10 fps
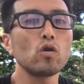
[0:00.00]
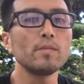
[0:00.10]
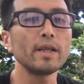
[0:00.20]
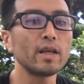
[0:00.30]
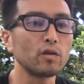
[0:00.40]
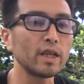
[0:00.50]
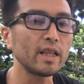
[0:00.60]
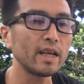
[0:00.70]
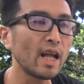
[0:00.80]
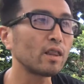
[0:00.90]
組まないとい
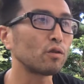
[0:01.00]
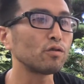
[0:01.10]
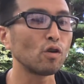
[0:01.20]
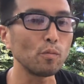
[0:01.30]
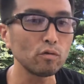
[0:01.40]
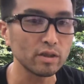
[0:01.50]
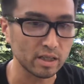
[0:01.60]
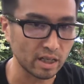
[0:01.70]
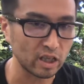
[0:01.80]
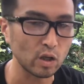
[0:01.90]
けないなというふうに思うん
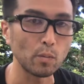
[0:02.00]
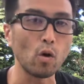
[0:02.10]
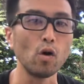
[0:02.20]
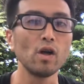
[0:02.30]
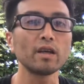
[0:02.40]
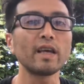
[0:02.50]
ですけれども、